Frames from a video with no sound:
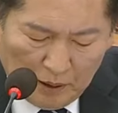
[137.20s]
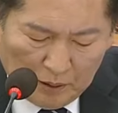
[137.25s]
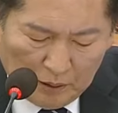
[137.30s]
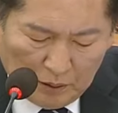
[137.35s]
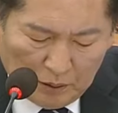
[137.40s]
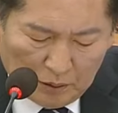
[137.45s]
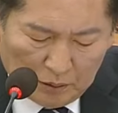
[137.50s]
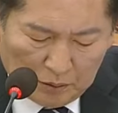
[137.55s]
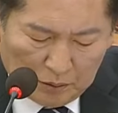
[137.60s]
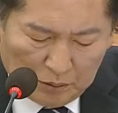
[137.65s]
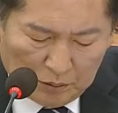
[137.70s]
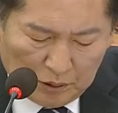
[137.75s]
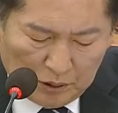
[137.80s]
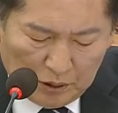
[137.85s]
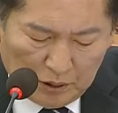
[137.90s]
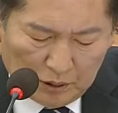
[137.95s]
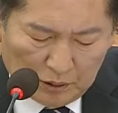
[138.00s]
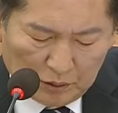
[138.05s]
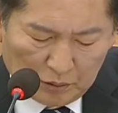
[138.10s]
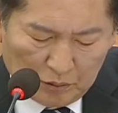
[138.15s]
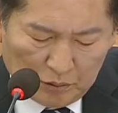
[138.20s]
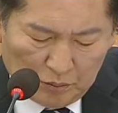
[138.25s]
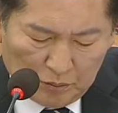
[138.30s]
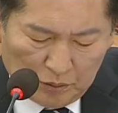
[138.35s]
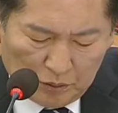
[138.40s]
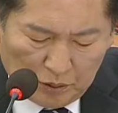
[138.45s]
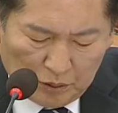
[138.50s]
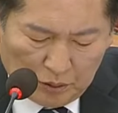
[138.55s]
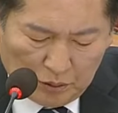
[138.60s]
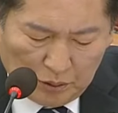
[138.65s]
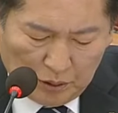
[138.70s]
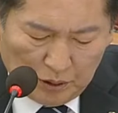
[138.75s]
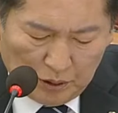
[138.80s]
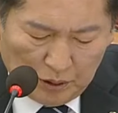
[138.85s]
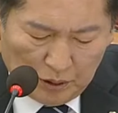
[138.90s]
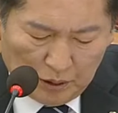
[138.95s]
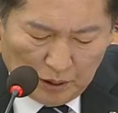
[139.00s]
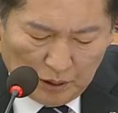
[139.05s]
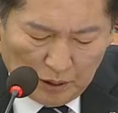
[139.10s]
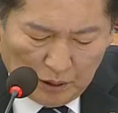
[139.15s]
한덕수 씨는
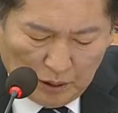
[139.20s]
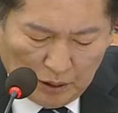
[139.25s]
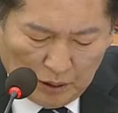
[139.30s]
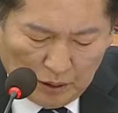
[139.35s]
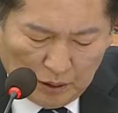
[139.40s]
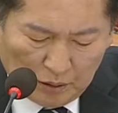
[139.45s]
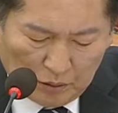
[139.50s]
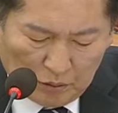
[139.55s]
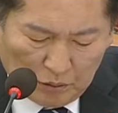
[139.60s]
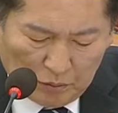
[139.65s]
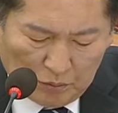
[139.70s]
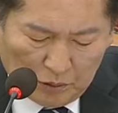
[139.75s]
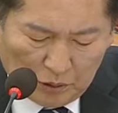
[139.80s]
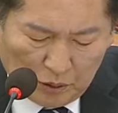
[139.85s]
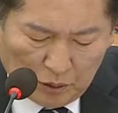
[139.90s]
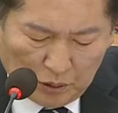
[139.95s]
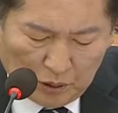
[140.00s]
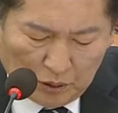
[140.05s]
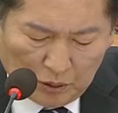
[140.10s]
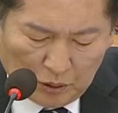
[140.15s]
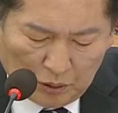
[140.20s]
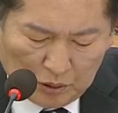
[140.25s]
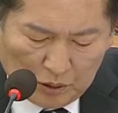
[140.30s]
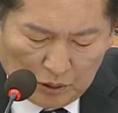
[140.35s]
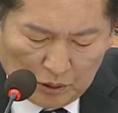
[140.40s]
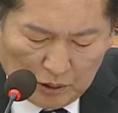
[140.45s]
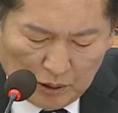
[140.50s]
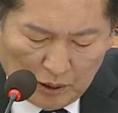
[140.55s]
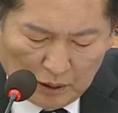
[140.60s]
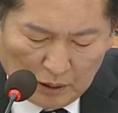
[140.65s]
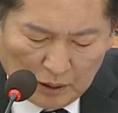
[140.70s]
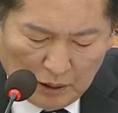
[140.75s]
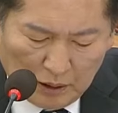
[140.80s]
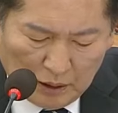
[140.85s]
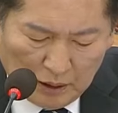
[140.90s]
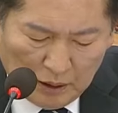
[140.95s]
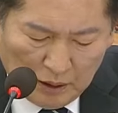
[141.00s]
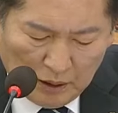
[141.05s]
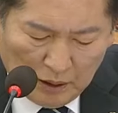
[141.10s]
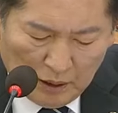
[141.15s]
국무총리 국무총리도
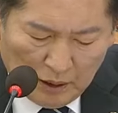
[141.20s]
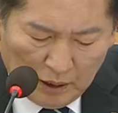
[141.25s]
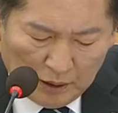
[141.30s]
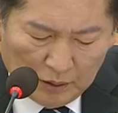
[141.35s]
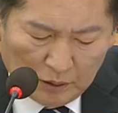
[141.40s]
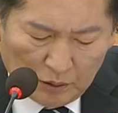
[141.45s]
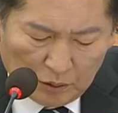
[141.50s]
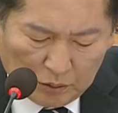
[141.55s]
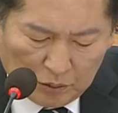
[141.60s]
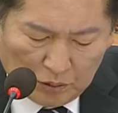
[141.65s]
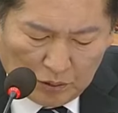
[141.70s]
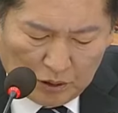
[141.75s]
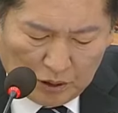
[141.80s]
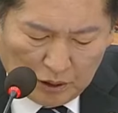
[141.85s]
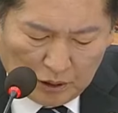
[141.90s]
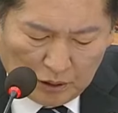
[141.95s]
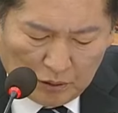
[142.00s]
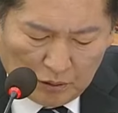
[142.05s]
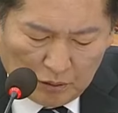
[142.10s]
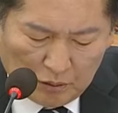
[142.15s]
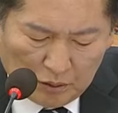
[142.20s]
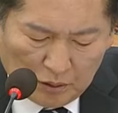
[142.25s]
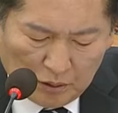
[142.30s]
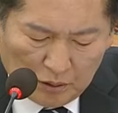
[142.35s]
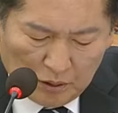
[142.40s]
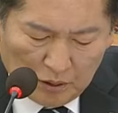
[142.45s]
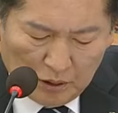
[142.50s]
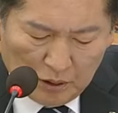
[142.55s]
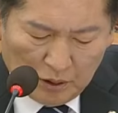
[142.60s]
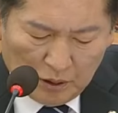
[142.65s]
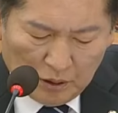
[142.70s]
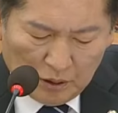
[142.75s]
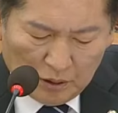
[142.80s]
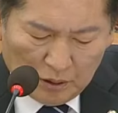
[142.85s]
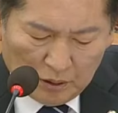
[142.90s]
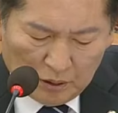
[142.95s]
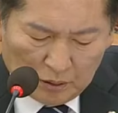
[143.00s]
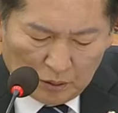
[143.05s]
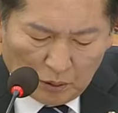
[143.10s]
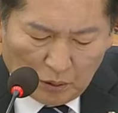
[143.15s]
즉각 한덕수
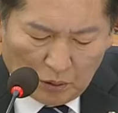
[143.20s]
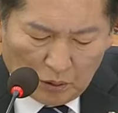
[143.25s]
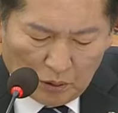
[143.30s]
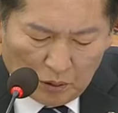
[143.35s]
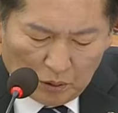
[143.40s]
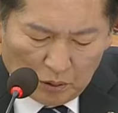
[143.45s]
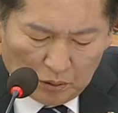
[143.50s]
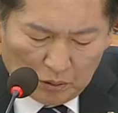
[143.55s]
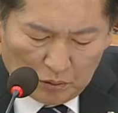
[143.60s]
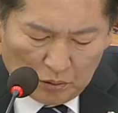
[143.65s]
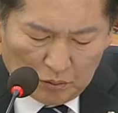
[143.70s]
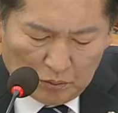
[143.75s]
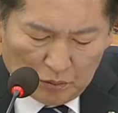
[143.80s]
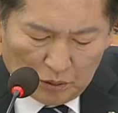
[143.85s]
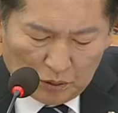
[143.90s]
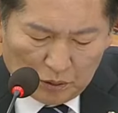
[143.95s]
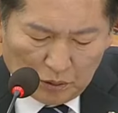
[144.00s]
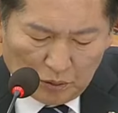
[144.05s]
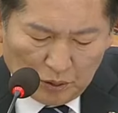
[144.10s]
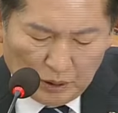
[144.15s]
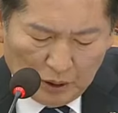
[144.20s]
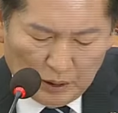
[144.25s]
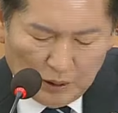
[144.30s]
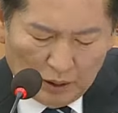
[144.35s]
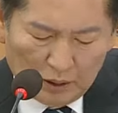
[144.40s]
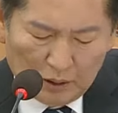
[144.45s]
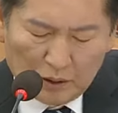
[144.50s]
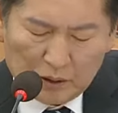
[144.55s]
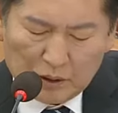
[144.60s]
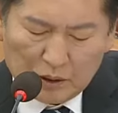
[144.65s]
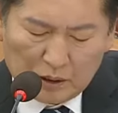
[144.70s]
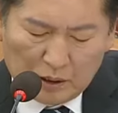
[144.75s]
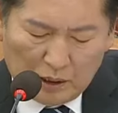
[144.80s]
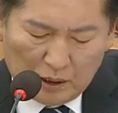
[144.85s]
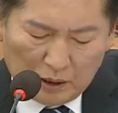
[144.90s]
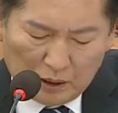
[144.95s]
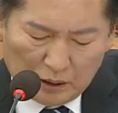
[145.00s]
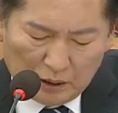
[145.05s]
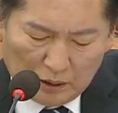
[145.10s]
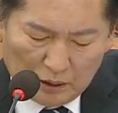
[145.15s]
씨도 국무총리를
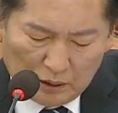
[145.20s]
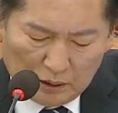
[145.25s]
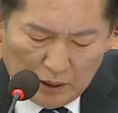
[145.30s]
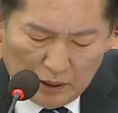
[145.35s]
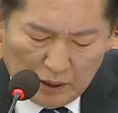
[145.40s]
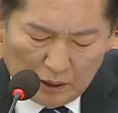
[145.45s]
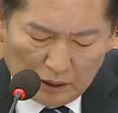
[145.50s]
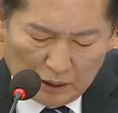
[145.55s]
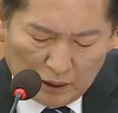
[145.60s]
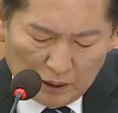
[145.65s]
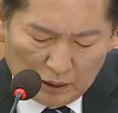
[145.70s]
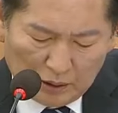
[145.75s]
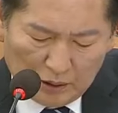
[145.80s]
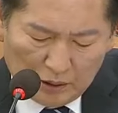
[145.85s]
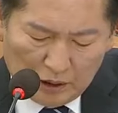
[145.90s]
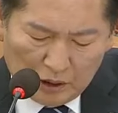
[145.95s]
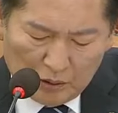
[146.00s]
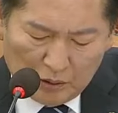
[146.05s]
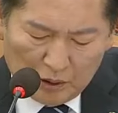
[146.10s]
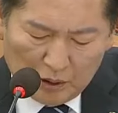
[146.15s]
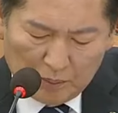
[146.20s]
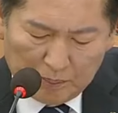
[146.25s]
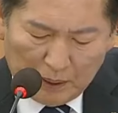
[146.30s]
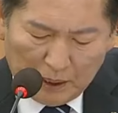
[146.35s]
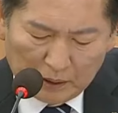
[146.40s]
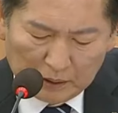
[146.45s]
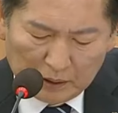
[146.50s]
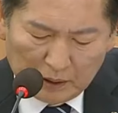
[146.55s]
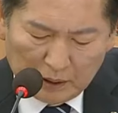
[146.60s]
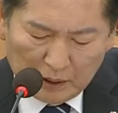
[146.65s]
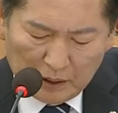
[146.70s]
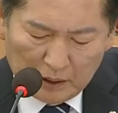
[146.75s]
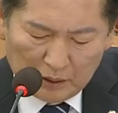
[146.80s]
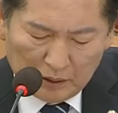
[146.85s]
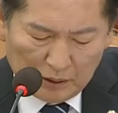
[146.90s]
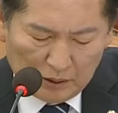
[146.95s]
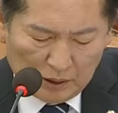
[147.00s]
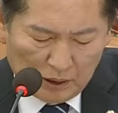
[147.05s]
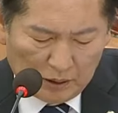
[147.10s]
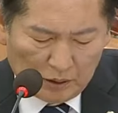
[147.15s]
즉각 탄핵해 그 지위를
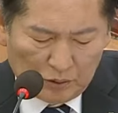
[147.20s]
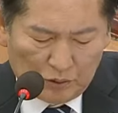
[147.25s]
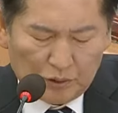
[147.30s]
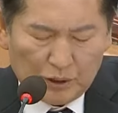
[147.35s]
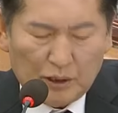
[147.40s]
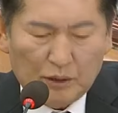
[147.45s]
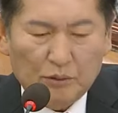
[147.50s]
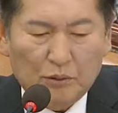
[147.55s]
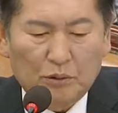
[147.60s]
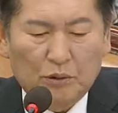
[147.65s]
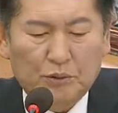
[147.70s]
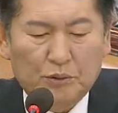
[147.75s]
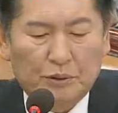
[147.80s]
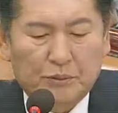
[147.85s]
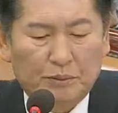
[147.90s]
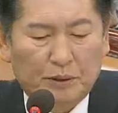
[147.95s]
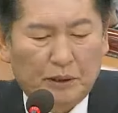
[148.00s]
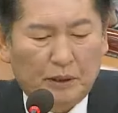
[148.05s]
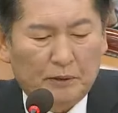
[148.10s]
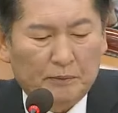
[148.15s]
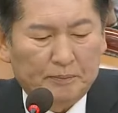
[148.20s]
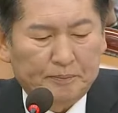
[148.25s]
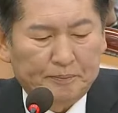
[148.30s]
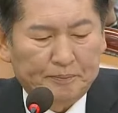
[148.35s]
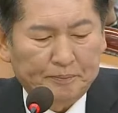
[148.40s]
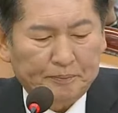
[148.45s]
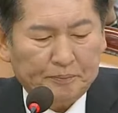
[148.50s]
박탈해야 된다는 주장도 높습니다.